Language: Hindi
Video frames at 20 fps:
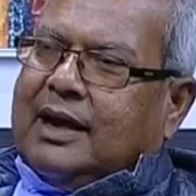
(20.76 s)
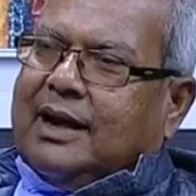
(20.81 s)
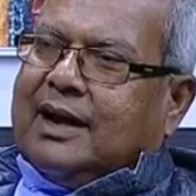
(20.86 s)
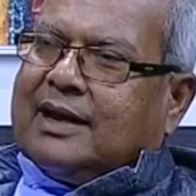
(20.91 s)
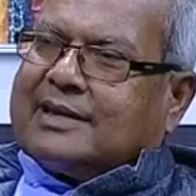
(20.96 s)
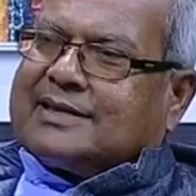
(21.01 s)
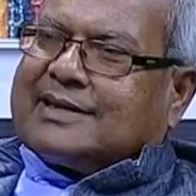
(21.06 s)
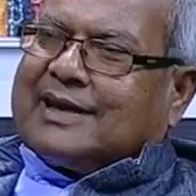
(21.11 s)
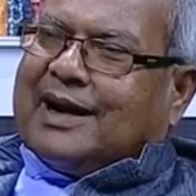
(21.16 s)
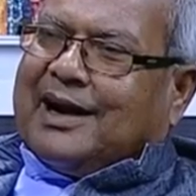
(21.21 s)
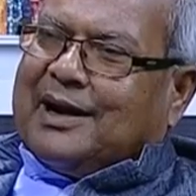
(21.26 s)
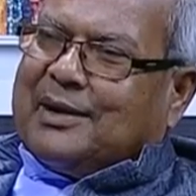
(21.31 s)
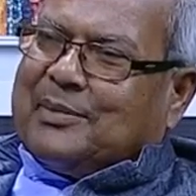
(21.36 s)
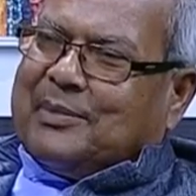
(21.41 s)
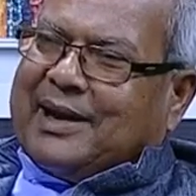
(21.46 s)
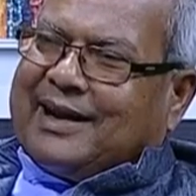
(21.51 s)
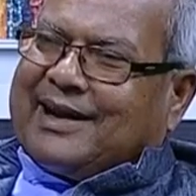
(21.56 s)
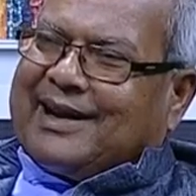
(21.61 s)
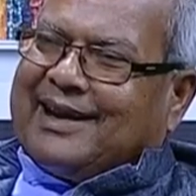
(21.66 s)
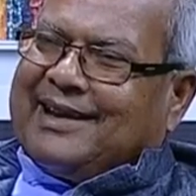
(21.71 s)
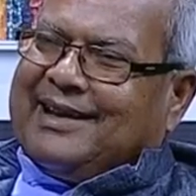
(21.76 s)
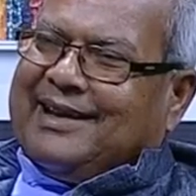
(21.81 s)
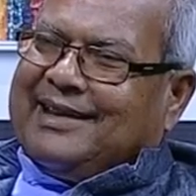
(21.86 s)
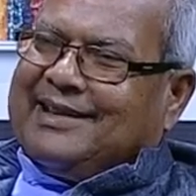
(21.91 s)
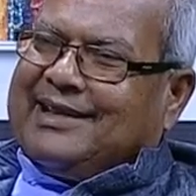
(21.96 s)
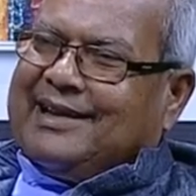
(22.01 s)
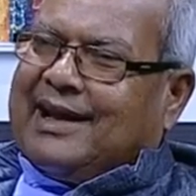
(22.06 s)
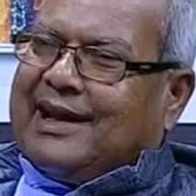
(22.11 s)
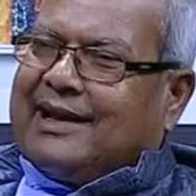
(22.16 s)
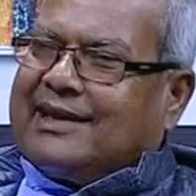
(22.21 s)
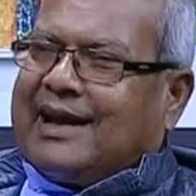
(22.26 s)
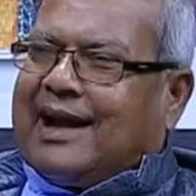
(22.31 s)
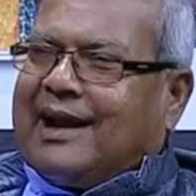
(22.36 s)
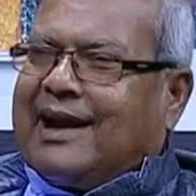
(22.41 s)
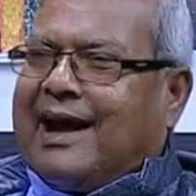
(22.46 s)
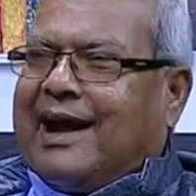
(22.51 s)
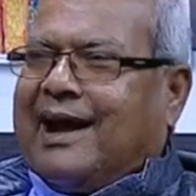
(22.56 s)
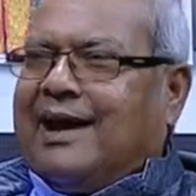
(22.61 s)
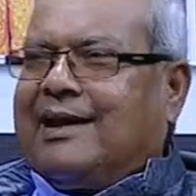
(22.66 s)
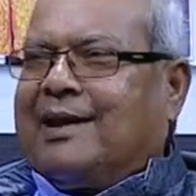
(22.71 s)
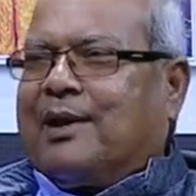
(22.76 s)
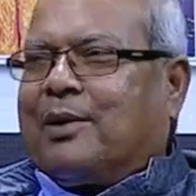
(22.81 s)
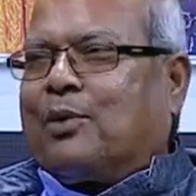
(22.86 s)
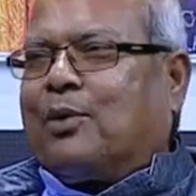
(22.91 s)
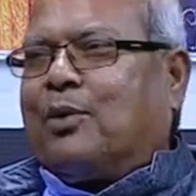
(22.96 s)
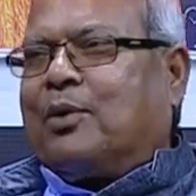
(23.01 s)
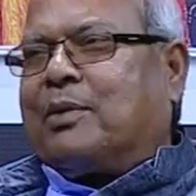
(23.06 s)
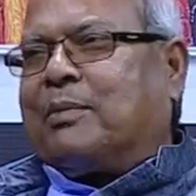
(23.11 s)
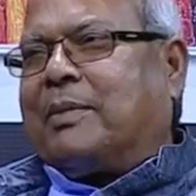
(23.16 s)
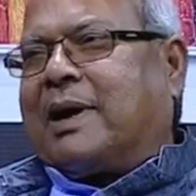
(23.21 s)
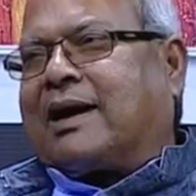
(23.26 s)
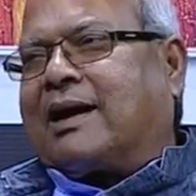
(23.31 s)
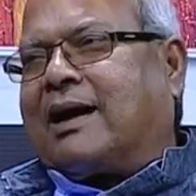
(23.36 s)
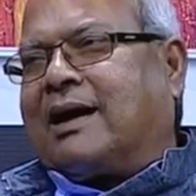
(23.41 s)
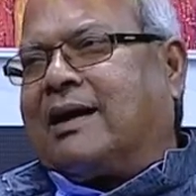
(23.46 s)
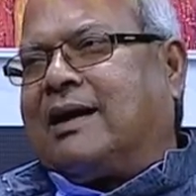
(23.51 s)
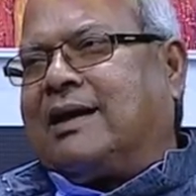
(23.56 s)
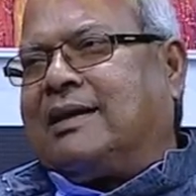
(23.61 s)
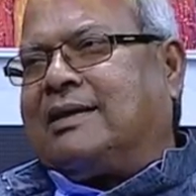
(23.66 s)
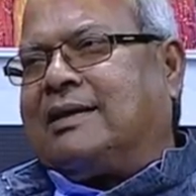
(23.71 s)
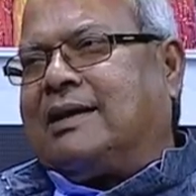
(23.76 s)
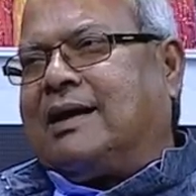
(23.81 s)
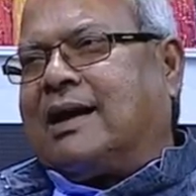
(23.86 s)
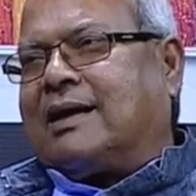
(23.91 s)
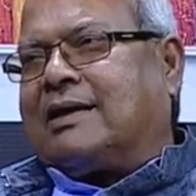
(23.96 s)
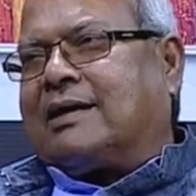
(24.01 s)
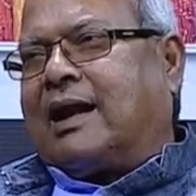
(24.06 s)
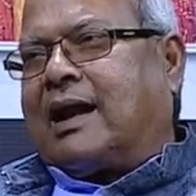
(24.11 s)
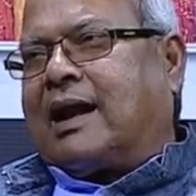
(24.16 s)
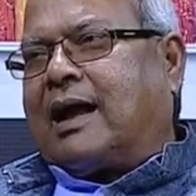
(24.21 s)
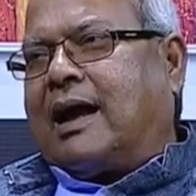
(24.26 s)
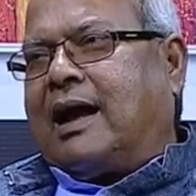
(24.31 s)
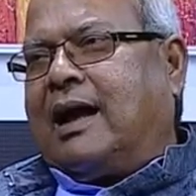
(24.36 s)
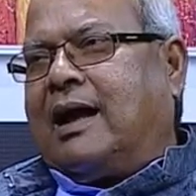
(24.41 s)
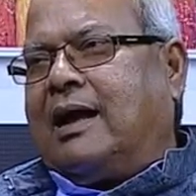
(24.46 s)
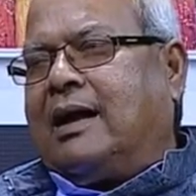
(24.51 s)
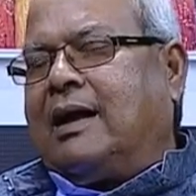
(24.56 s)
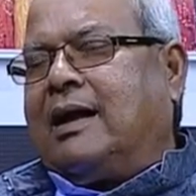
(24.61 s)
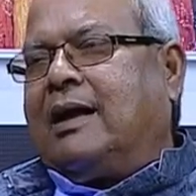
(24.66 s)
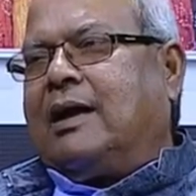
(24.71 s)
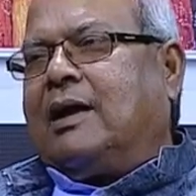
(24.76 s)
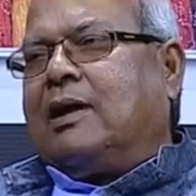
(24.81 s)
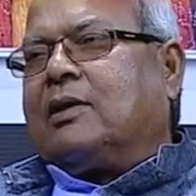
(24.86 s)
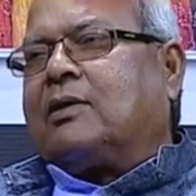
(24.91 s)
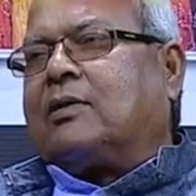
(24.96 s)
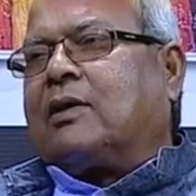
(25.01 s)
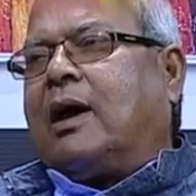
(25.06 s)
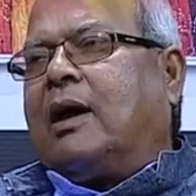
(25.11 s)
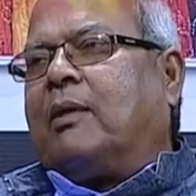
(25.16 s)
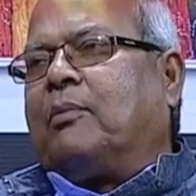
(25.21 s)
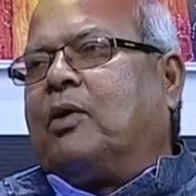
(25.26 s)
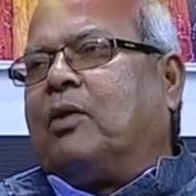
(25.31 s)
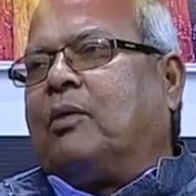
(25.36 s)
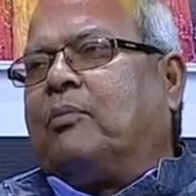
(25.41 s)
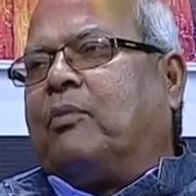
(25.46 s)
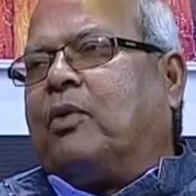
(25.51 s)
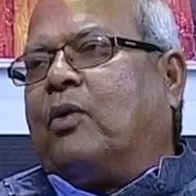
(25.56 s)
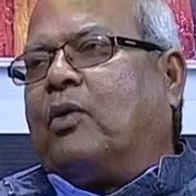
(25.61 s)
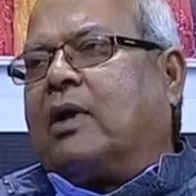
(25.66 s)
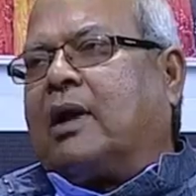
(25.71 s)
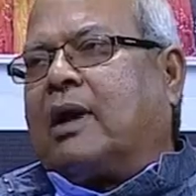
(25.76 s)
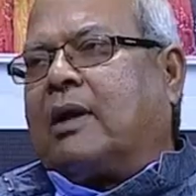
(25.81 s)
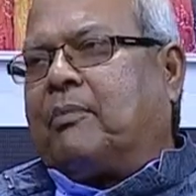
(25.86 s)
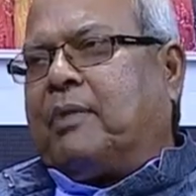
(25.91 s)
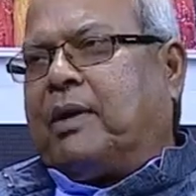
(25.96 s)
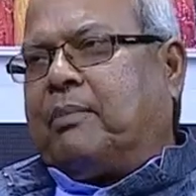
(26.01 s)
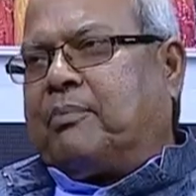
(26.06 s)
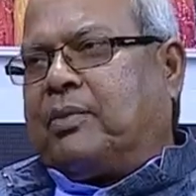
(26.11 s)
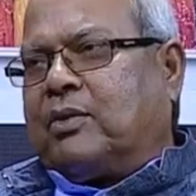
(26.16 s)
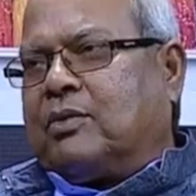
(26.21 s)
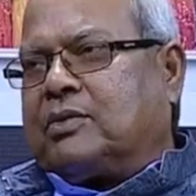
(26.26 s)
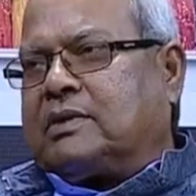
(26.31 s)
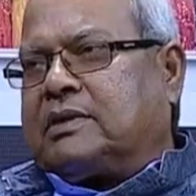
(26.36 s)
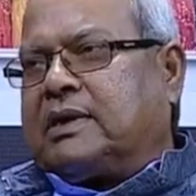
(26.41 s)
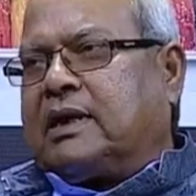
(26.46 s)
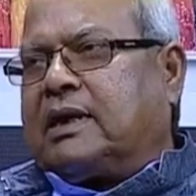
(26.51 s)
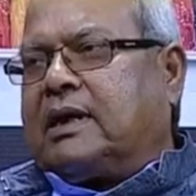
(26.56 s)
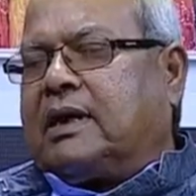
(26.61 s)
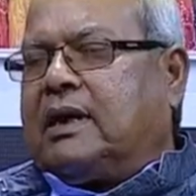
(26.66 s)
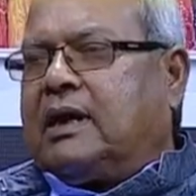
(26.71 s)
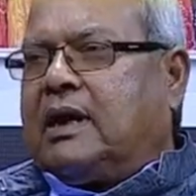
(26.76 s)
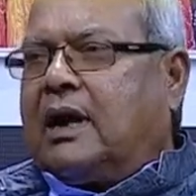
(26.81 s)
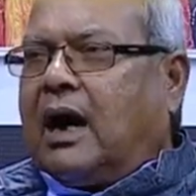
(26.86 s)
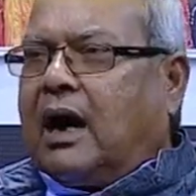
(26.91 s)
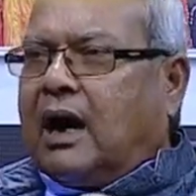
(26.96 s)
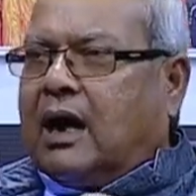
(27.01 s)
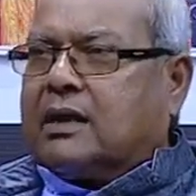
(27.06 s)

न शहर में करने दिया जा रहा है न रोड में करने दिया जा रहा है तो हम लोग बॉर्डर में पहुंचे कि यह